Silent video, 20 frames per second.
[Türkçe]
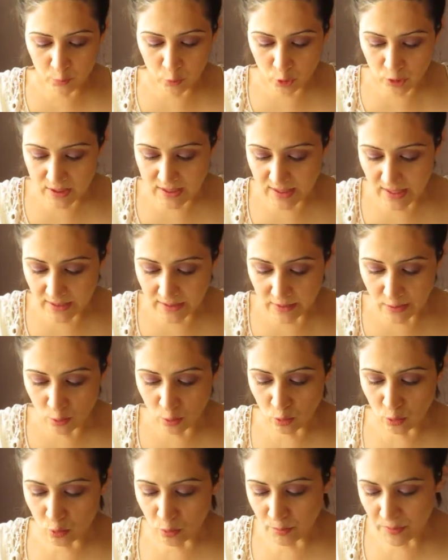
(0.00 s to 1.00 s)
Bu da
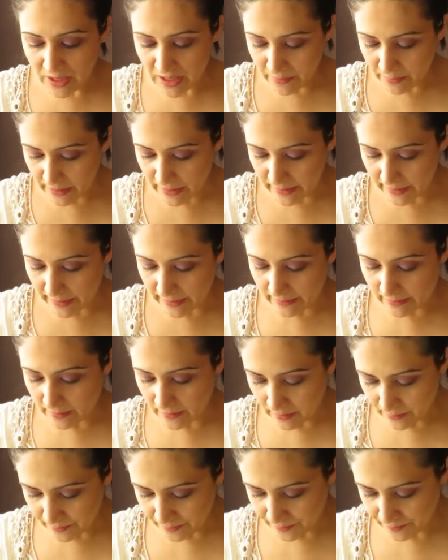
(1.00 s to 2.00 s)
zannediyorum 20 liraydı.